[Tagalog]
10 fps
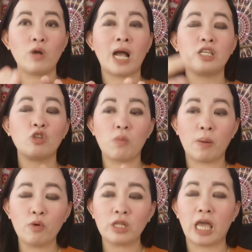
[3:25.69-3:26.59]
Hugasan nyo
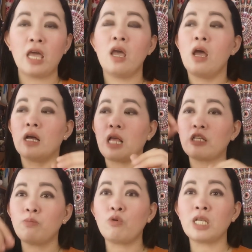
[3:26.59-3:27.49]
mabuti,
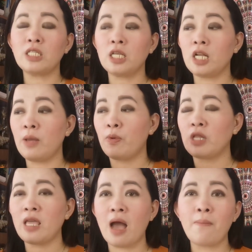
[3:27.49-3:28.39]
tapos buksan si gripo,
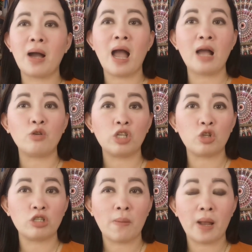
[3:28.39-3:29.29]
tayang makaagos
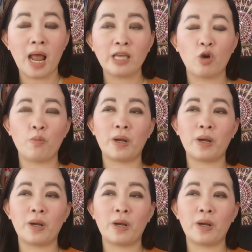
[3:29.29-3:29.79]
ito sa malayo.